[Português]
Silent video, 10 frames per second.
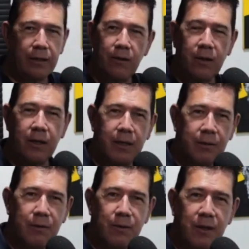
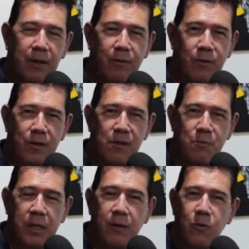uh, vocês
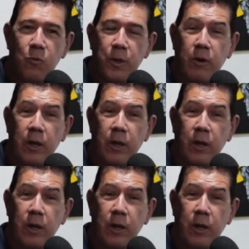brigam comigo aí.